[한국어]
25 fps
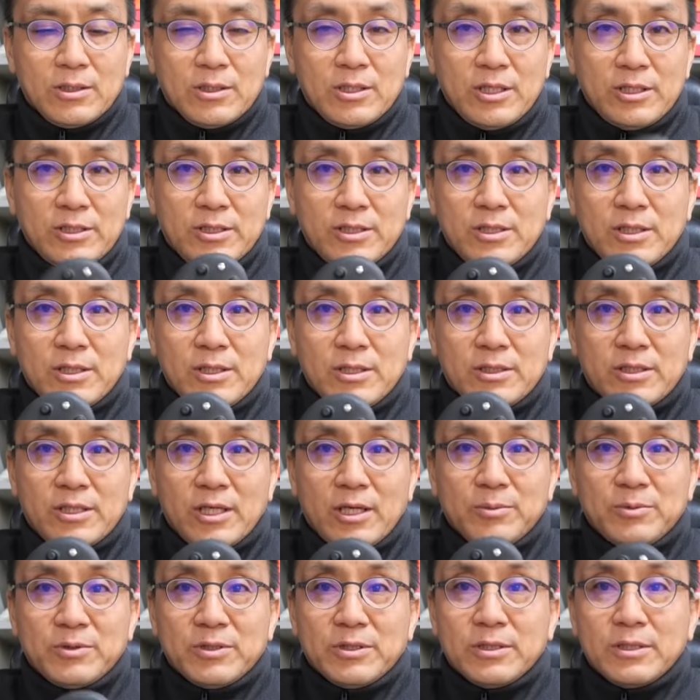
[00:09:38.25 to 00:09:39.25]

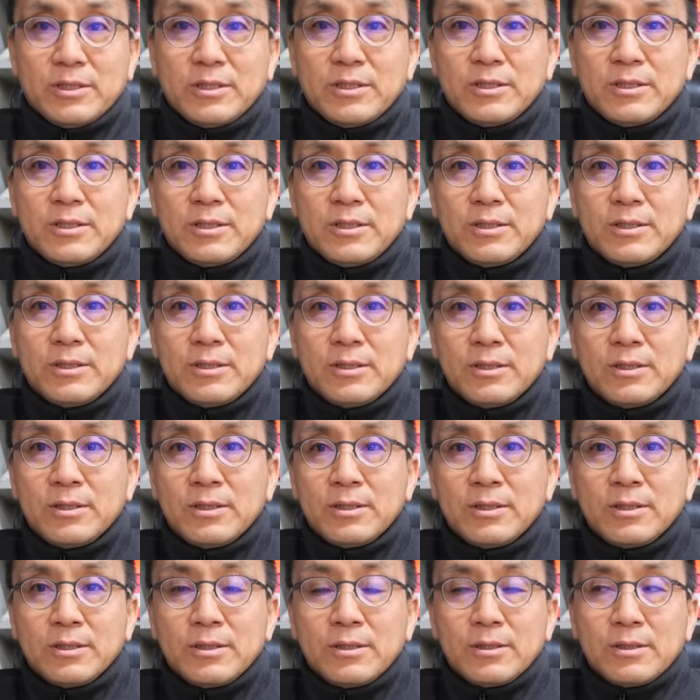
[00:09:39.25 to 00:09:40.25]
T7,
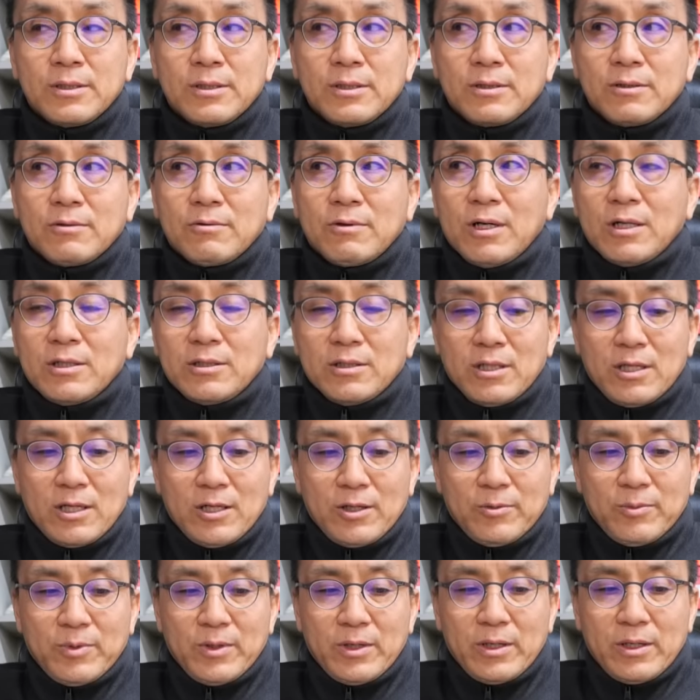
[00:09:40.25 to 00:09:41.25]
과 그
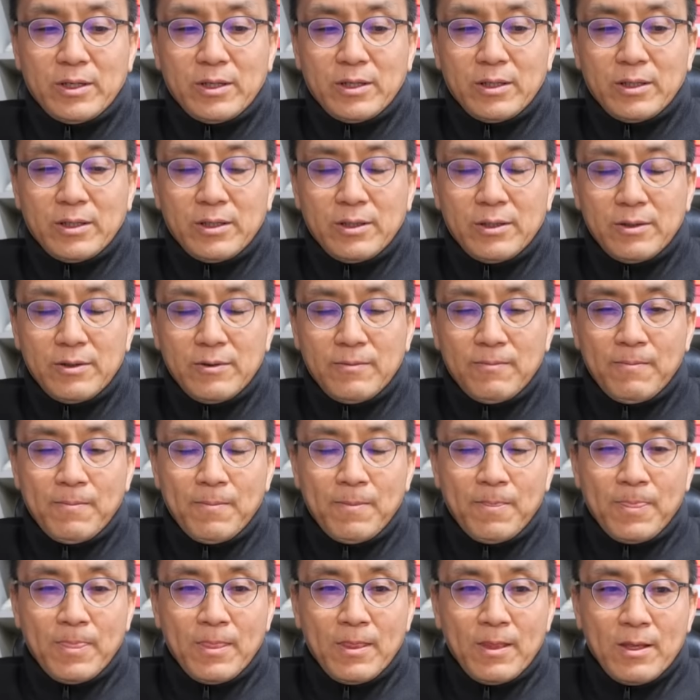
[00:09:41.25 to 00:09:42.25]
다음에,
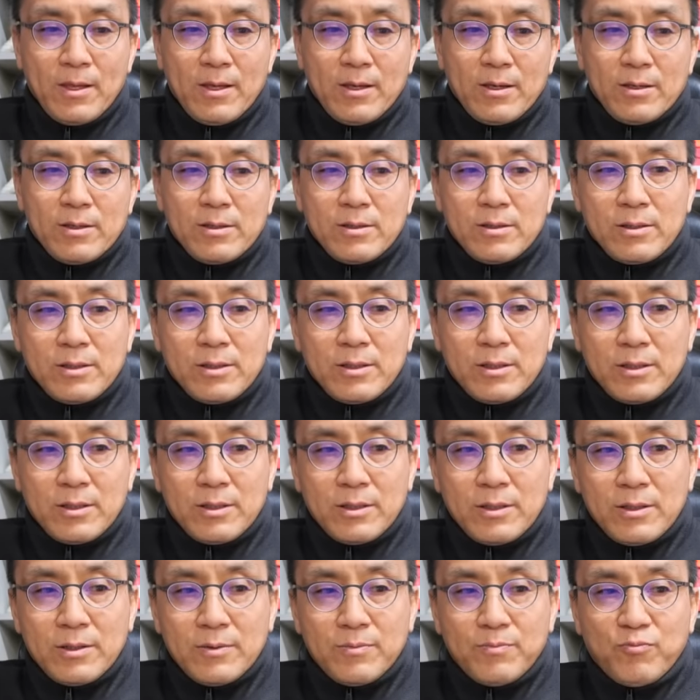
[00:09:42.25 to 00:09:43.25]

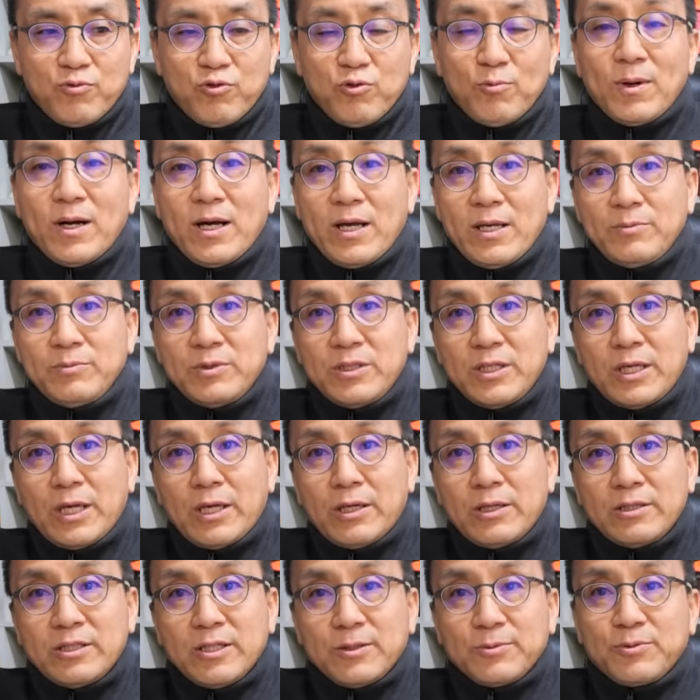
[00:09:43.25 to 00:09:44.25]
어, 품 IMG
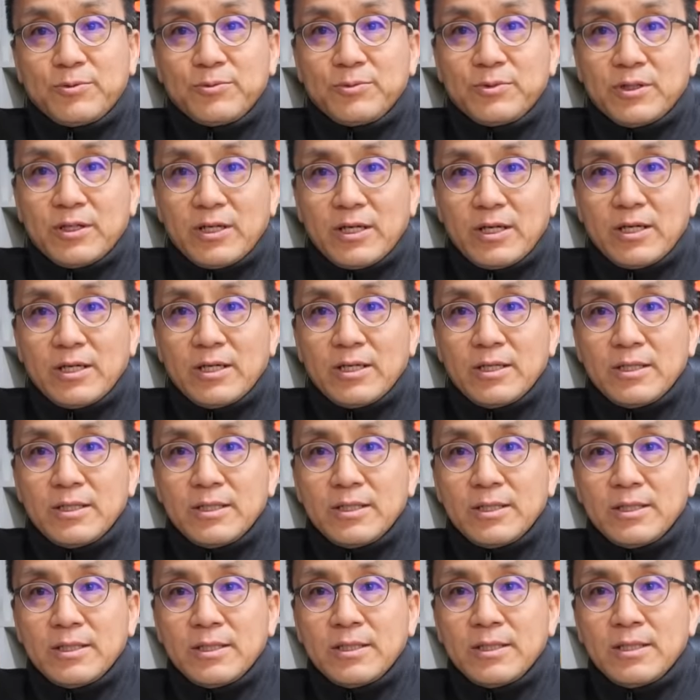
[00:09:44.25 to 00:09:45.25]
계열 제품들의
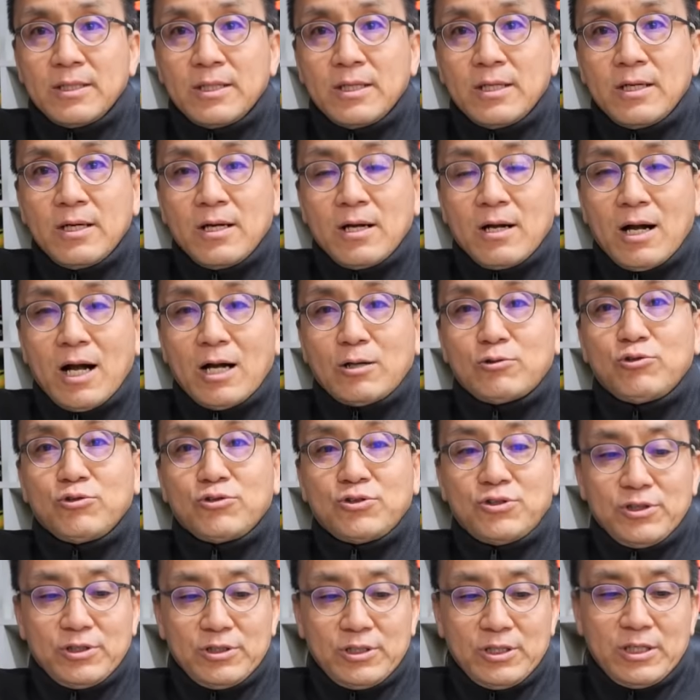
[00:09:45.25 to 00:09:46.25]

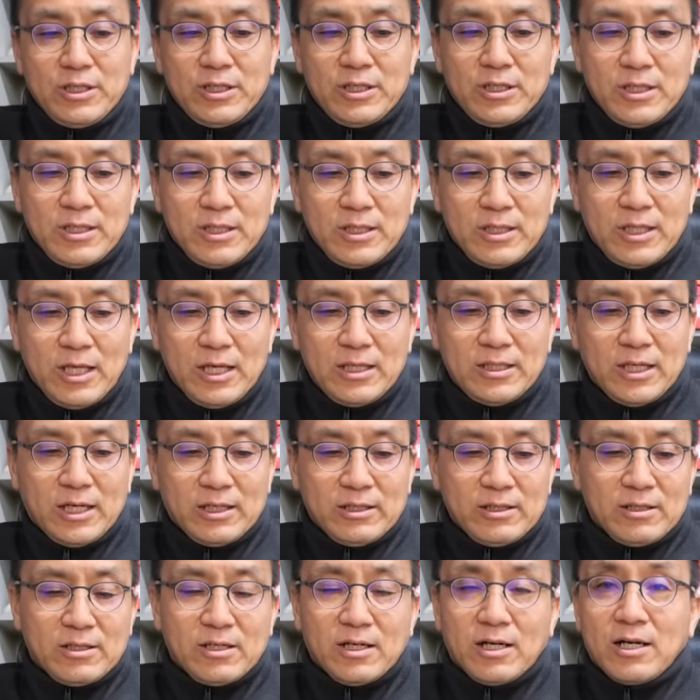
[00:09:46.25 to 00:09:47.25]
각축전이 되지
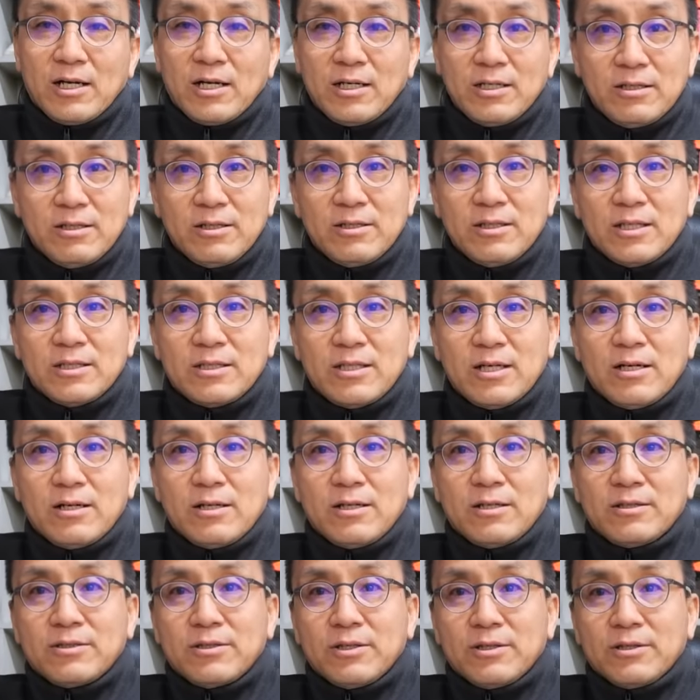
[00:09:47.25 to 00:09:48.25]
않을까 이런
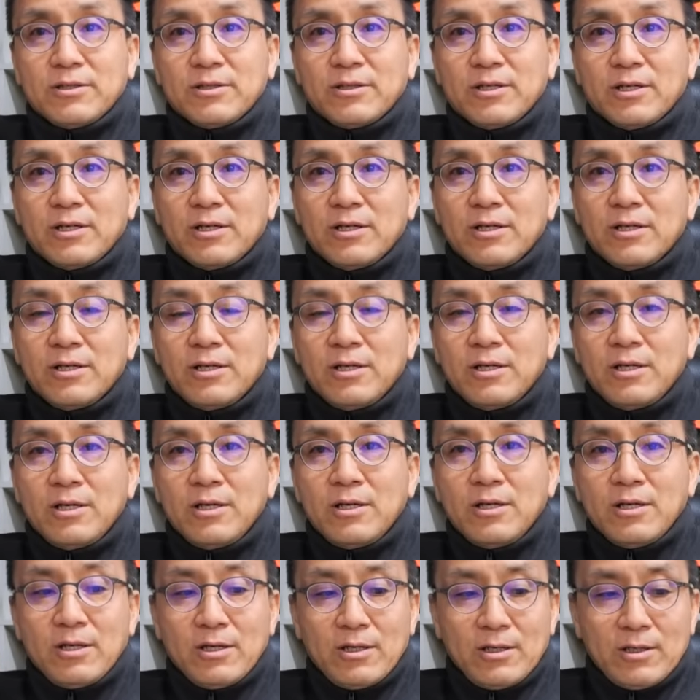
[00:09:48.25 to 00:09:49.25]
예상을 했었는데
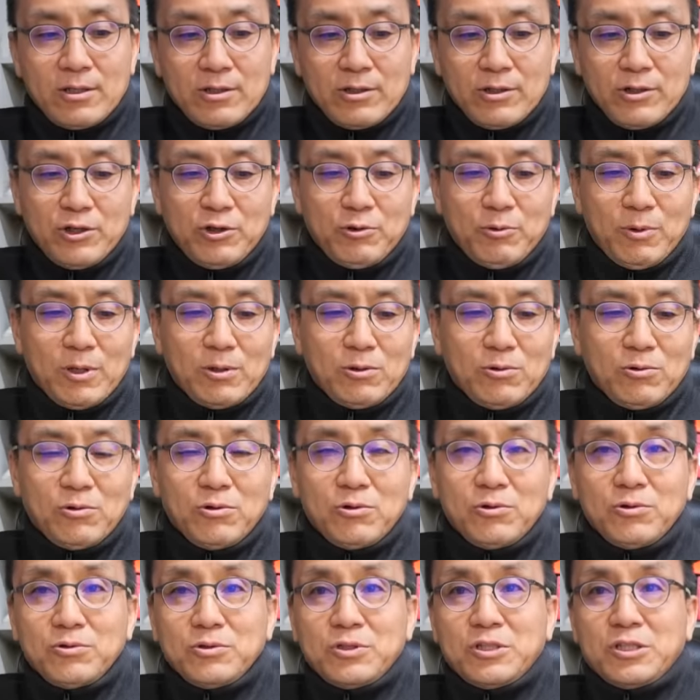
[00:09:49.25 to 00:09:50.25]

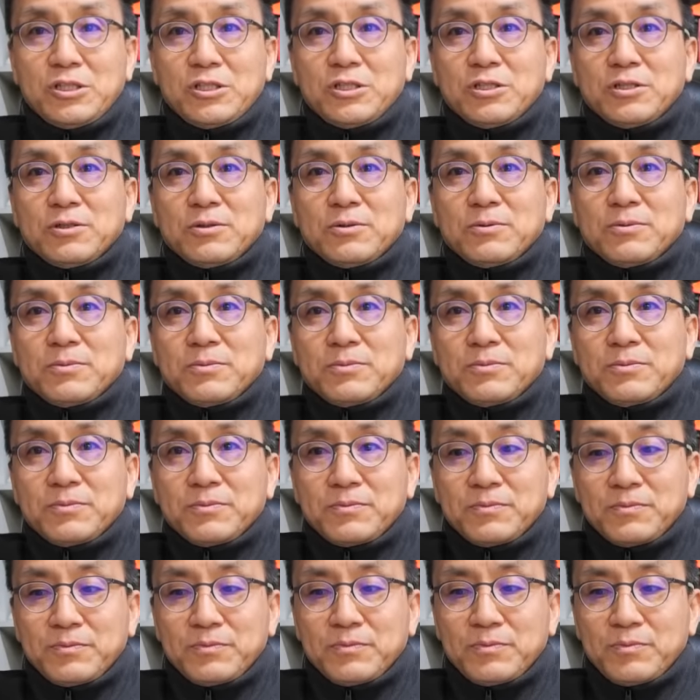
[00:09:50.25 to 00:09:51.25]
의외로
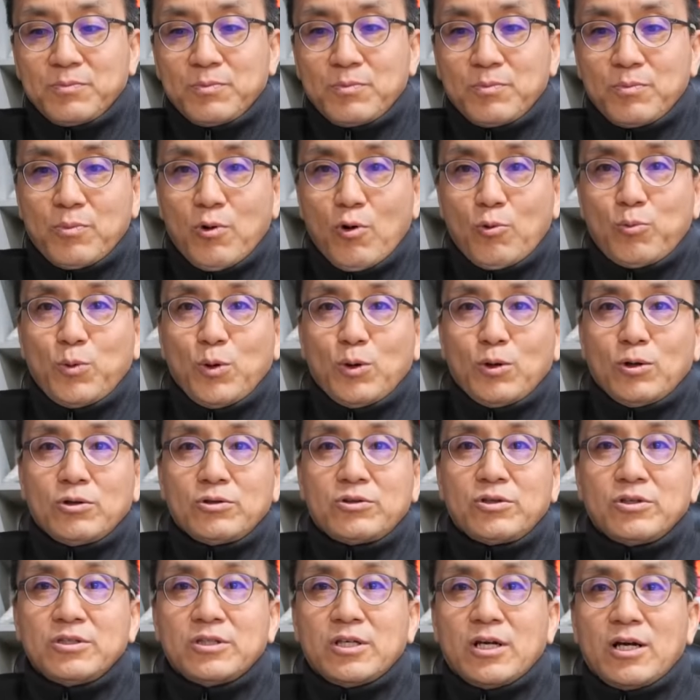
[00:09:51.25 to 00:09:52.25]
지금
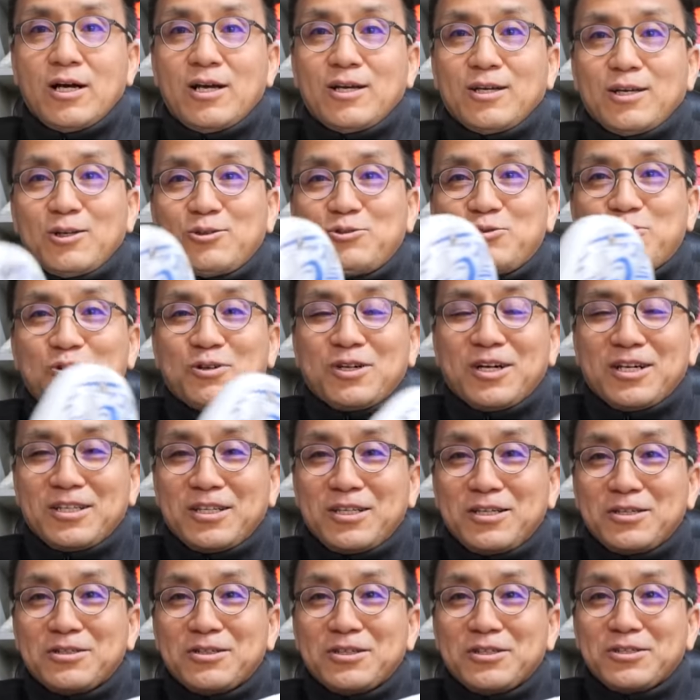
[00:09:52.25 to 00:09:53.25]
복병으로 등장한 게
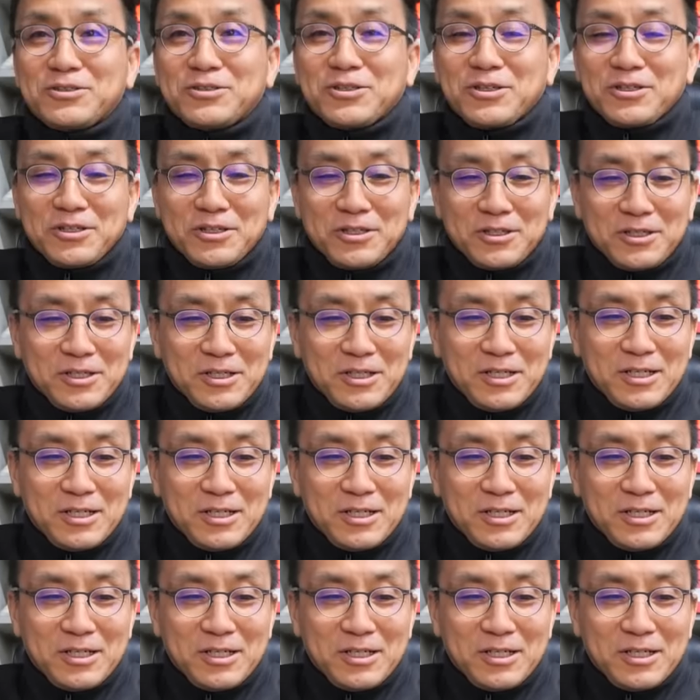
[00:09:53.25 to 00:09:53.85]
중간에 이거였어요